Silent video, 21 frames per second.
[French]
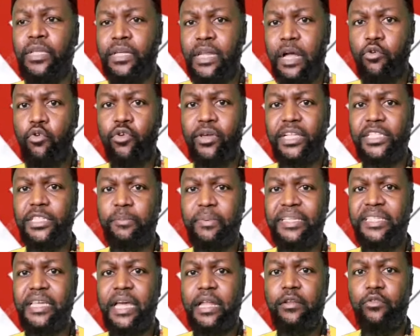La conquête
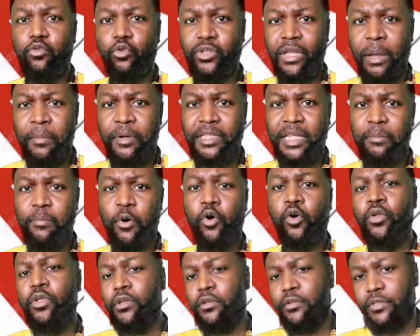spatiale, notamment
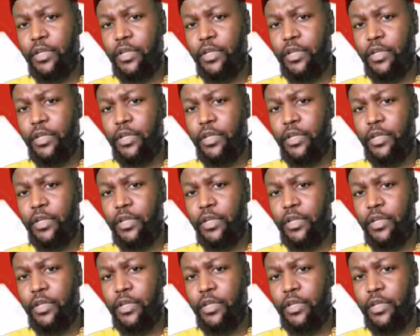d'abord